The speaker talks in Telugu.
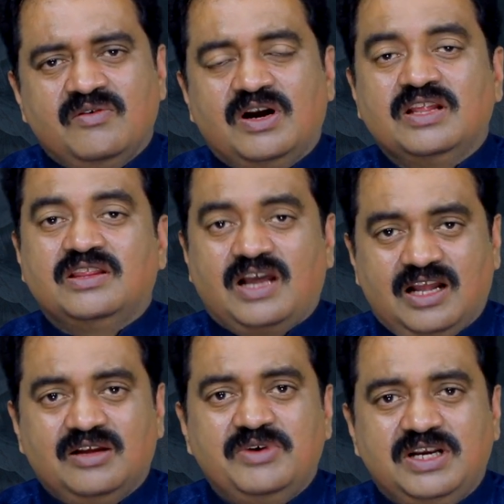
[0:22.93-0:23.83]
వాటిని
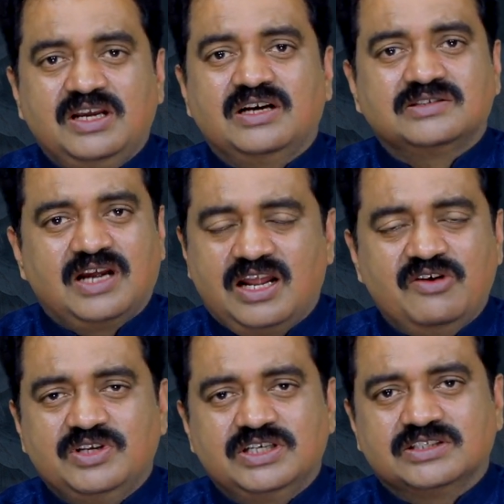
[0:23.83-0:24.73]
తగలబెట్టి కాస్త
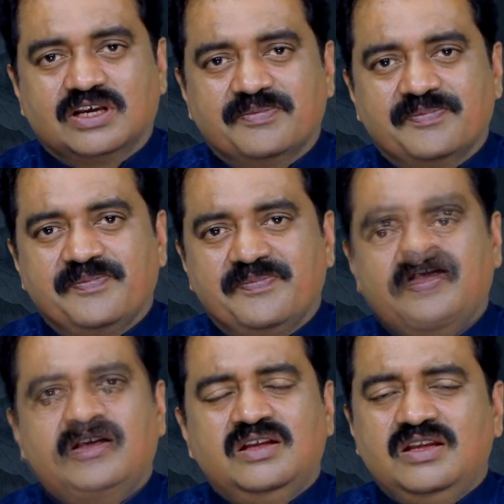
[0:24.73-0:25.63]
హడావిడి చేశారు
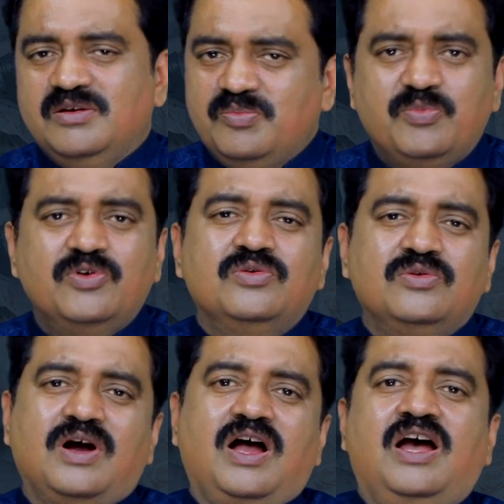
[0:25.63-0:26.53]
ఇప్పుడు
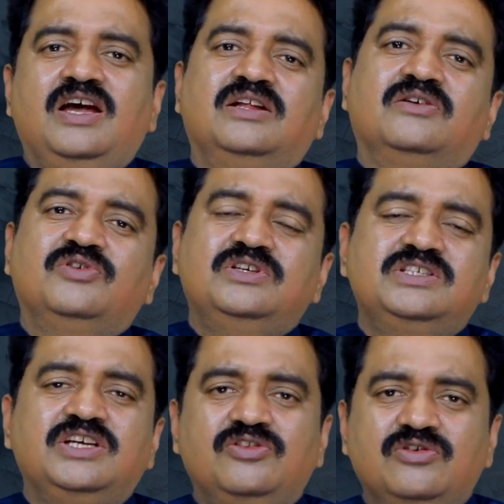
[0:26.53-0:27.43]
ఆయన
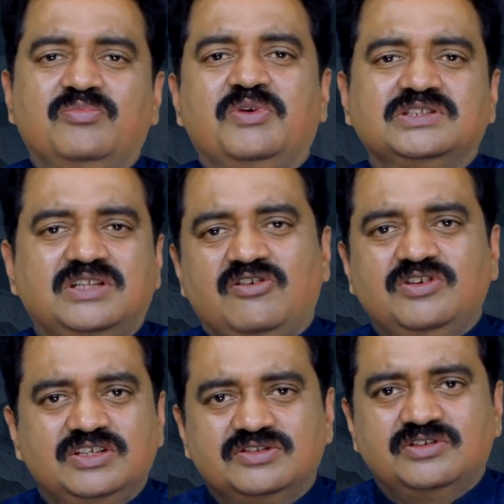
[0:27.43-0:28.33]
గురించి ఎందుకు ప్రస్తావన
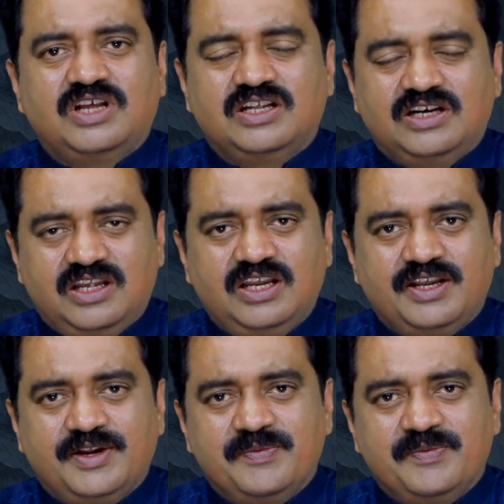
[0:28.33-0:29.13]
చేస్తున్నానంటే